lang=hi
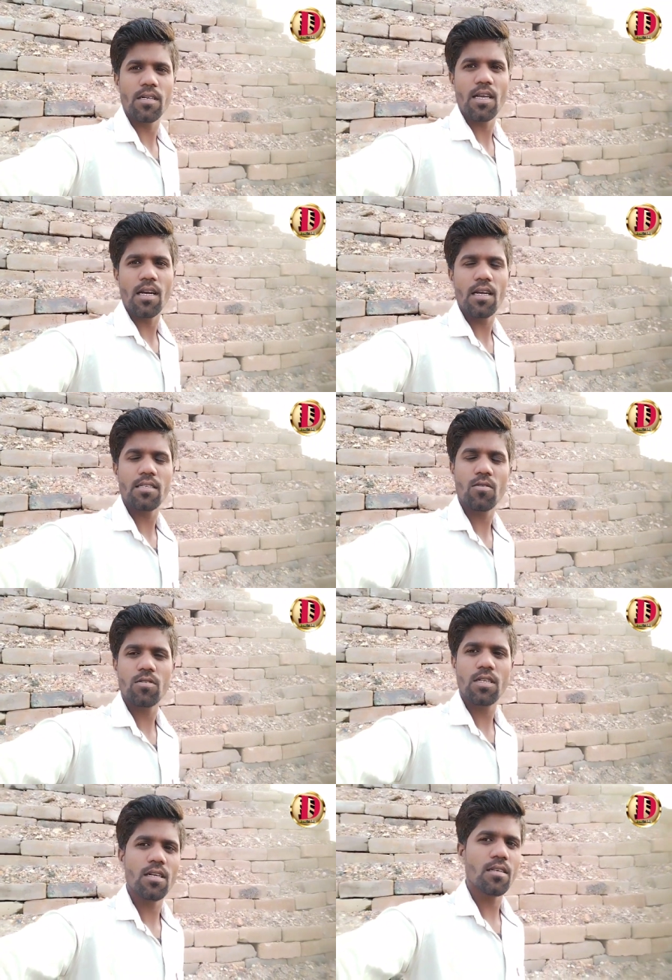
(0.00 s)
पक जाएगा ऐसा
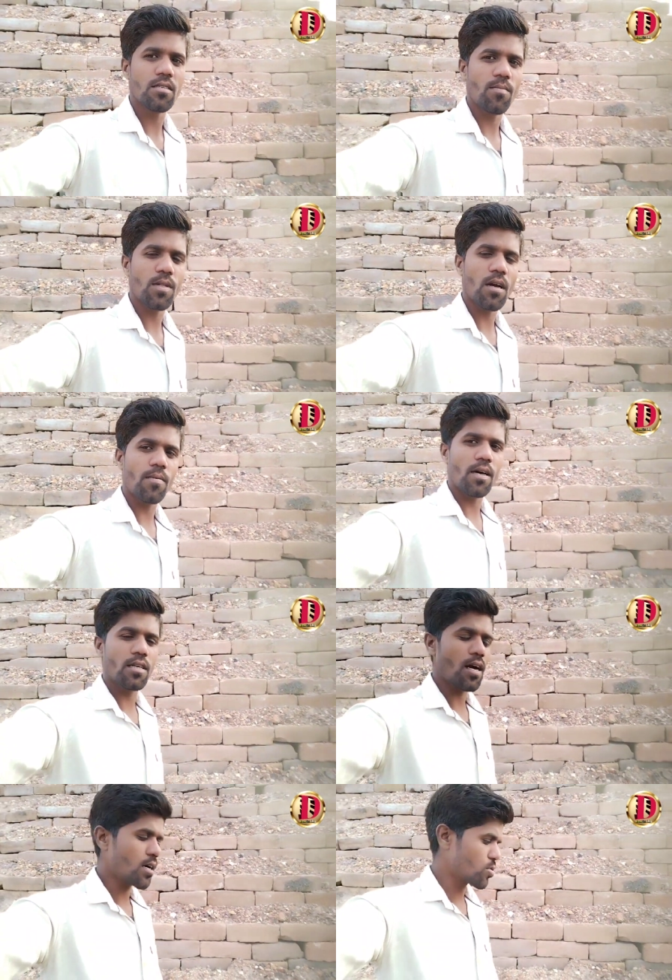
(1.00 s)
कुछ नहीं है जब तक
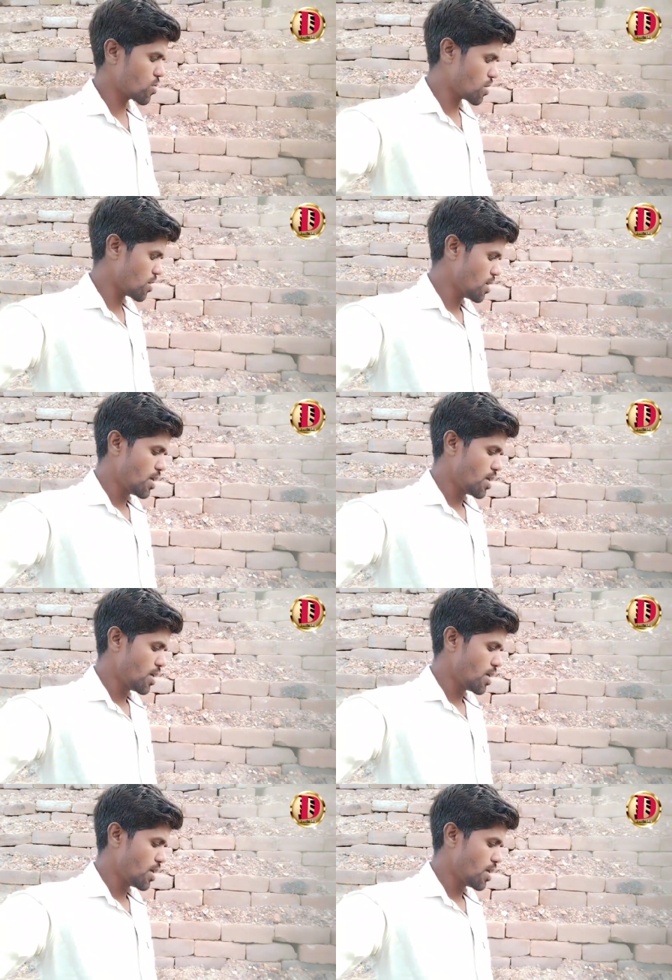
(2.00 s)
हमारी आग जुड़